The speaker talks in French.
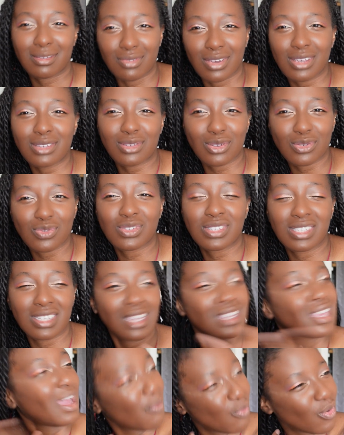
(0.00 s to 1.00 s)
Vous voyez ce que je veux
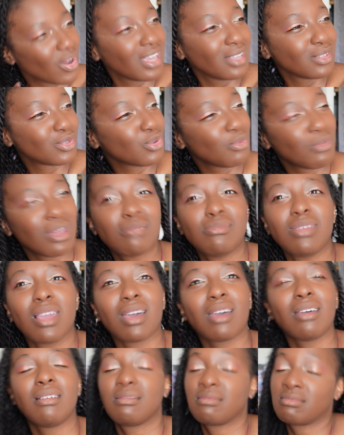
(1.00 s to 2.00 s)
dire Il y a moyen de se mettre
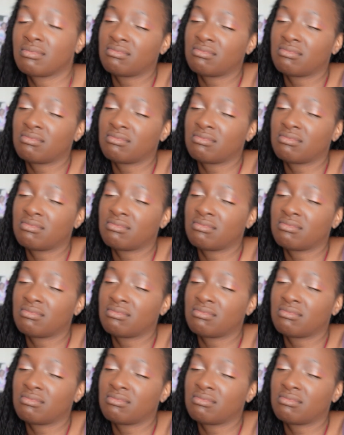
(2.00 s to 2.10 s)
bien.